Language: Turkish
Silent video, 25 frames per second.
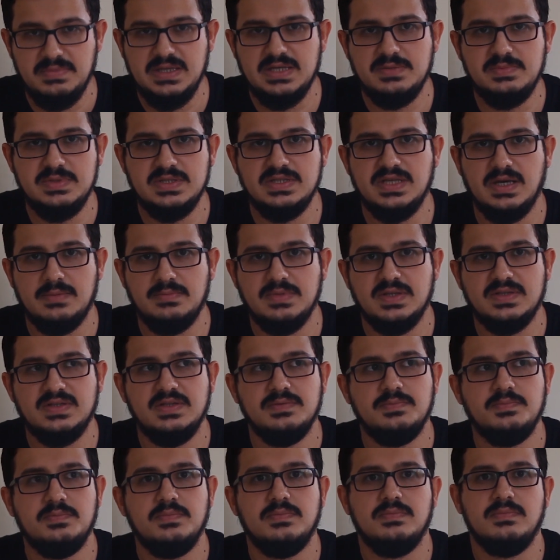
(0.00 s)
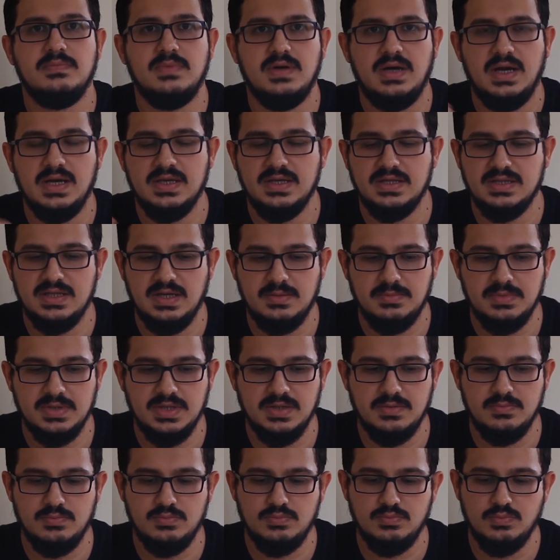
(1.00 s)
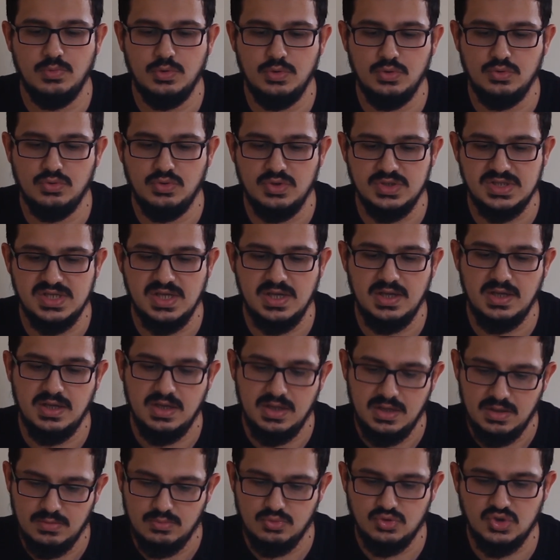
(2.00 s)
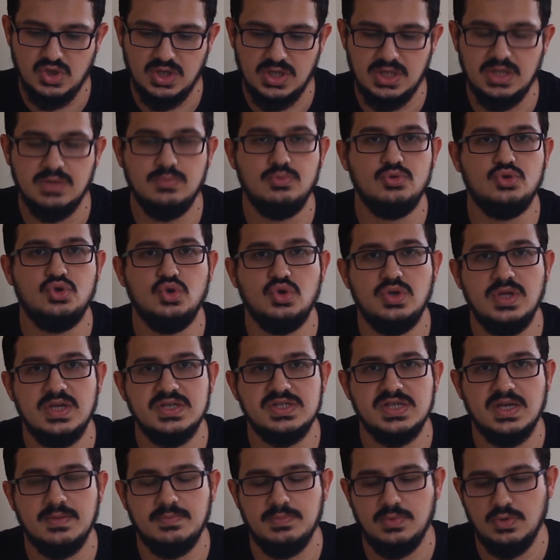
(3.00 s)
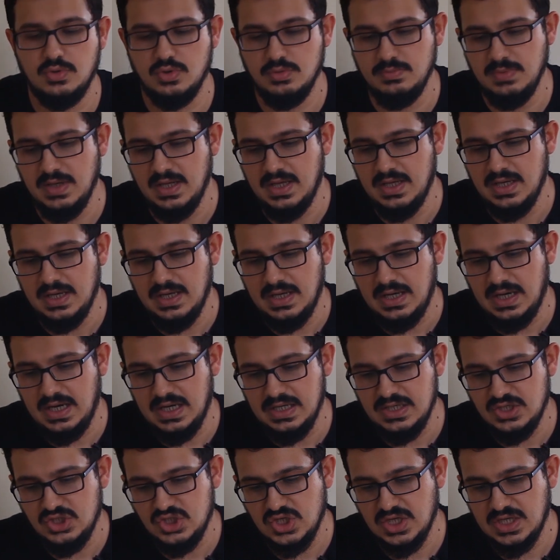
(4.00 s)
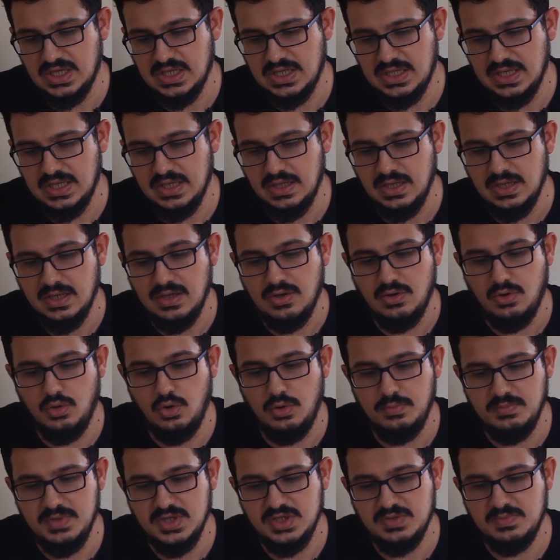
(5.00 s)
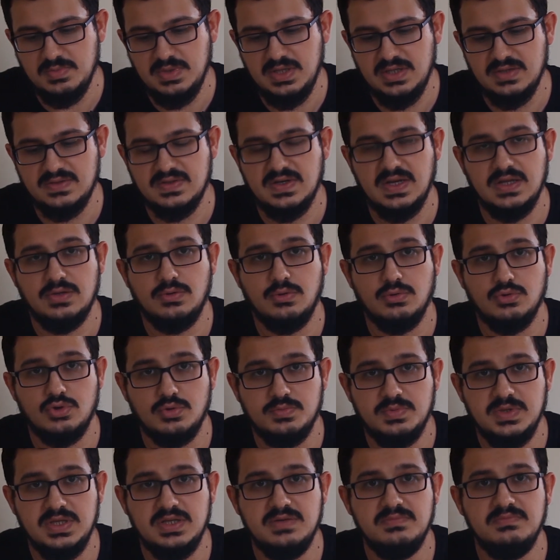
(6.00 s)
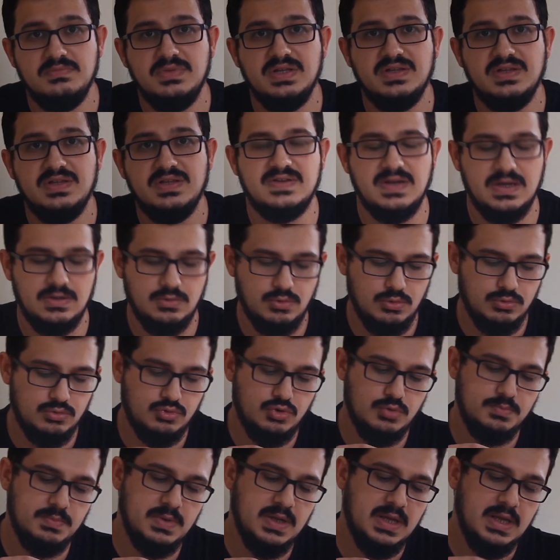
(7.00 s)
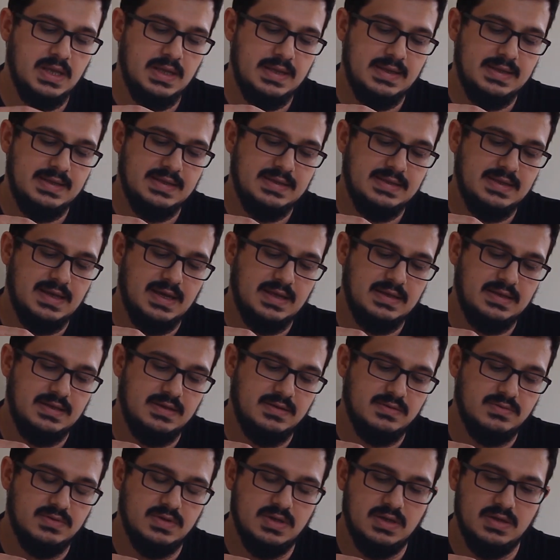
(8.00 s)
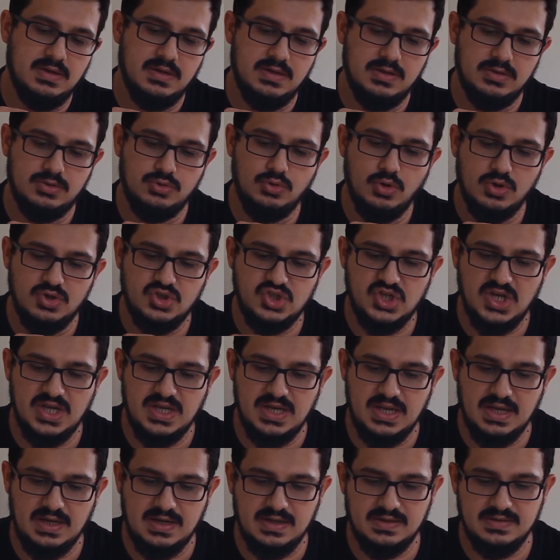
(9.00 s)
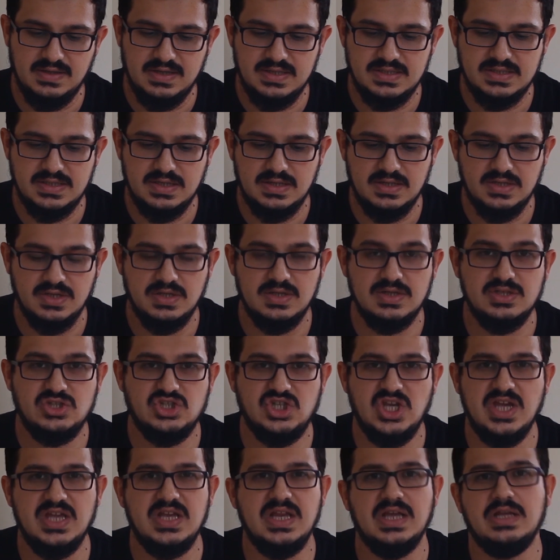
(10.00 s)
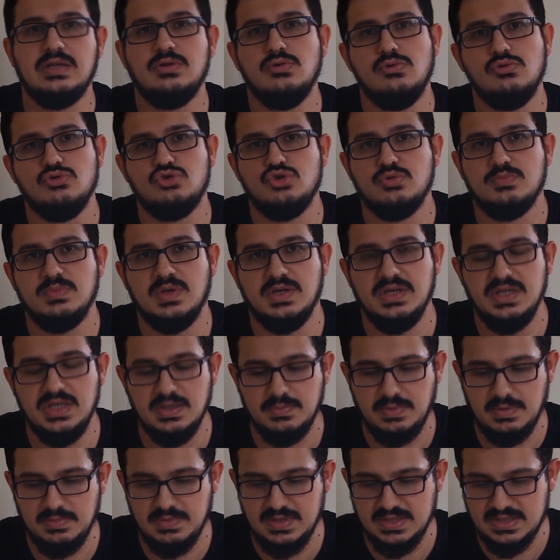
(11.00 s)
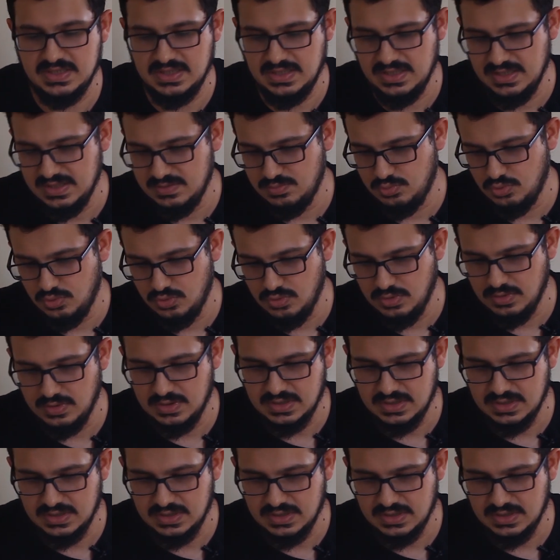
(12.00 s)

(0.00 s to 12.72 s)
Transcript: bir bir damlatıp hangi damlada bölündüyse bu şekilde buçuğunu hesaplıyorum. Aynı şekilde 15 mililitreye doldurup 20 mililitreye doldurup yani 4 e, çeyreğe kadar çeyrekli ölçüm dahi yapabilirsiniz. Bu